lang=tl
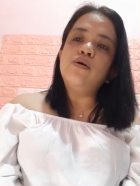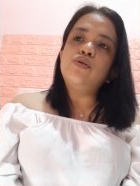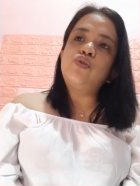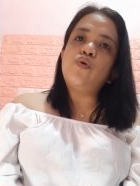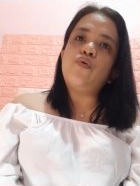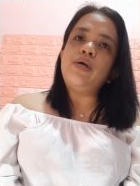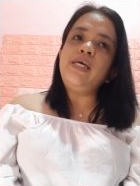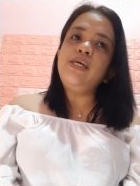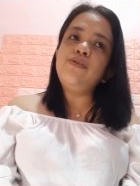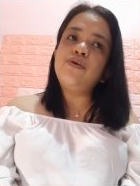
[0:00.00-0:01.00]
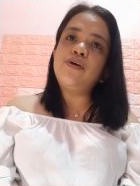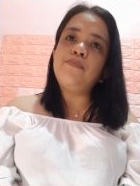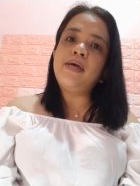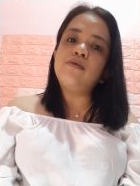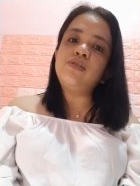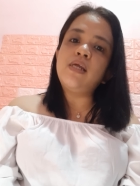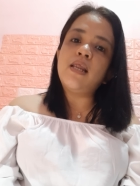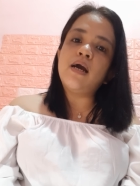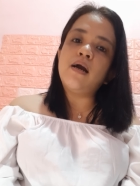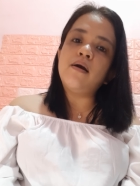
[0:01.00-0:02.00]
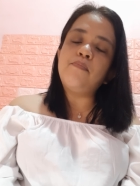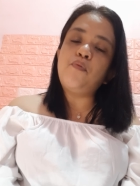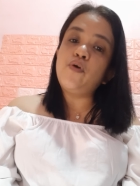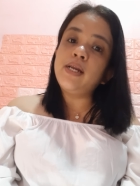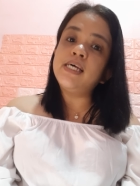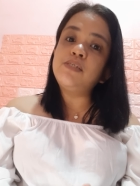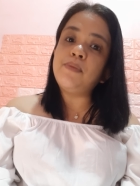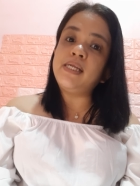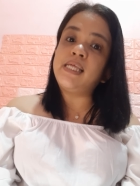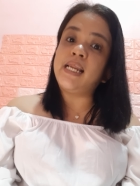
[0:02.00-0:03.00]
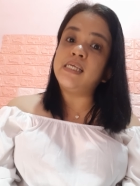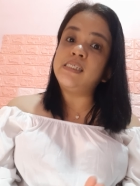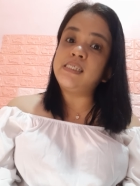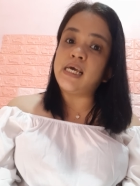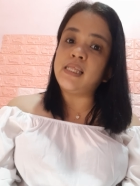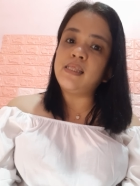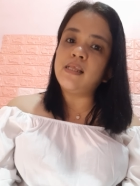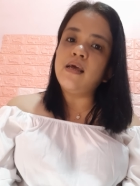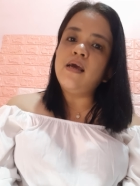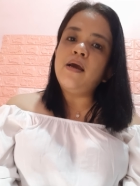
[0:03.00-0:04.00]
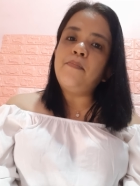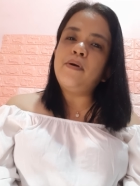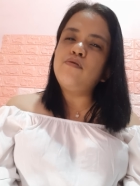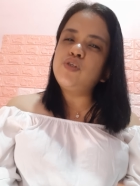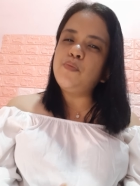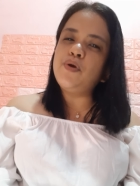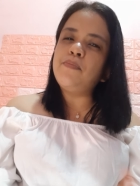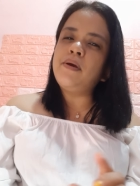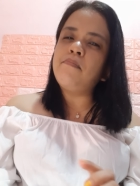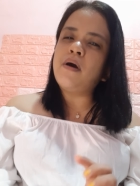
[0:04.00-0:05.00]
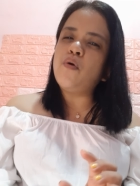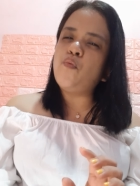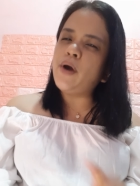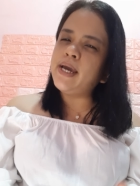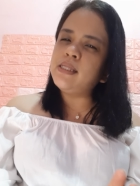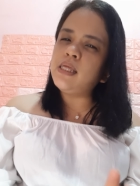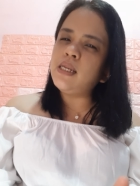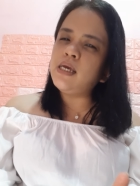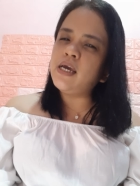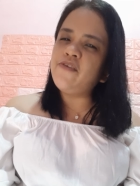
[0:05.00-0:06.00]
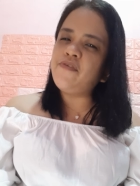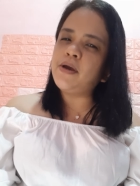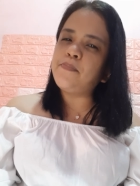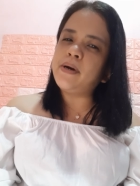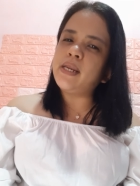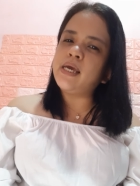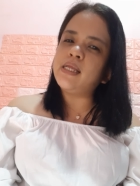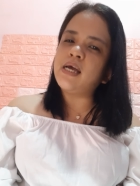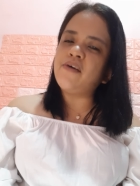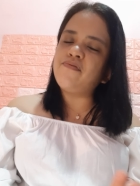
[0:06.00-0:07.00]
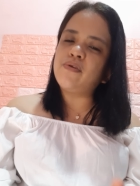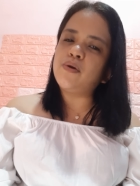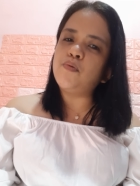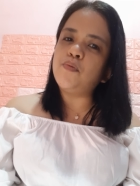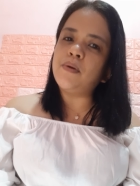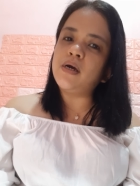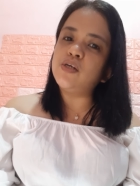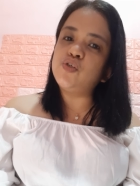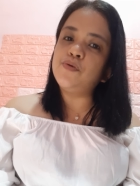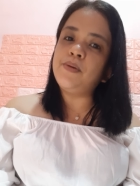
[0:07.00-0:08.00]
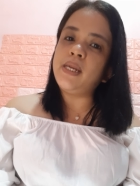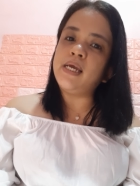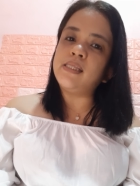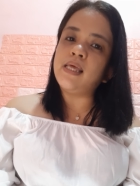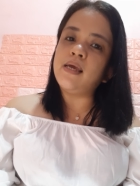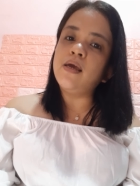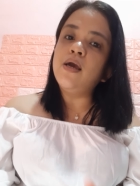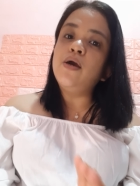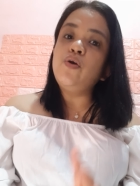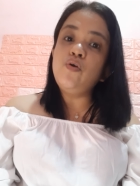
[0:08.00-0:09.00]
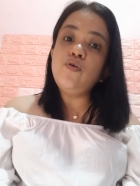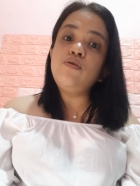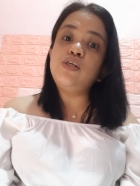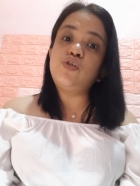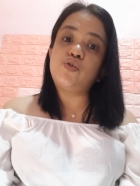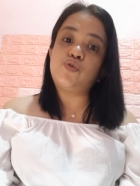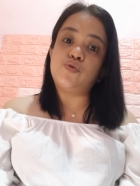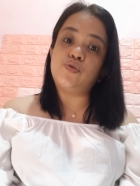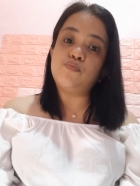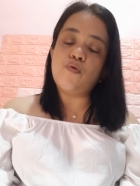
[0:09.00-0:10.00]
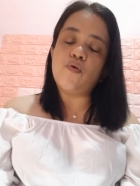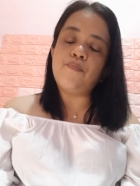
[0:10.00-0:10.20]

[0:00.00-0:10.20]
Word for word: So, either meron silang poreless maintenance set, pag gusto mo yung may mga whitening effect pa rin after mo mag-rejuvenating, yung i-choose mo.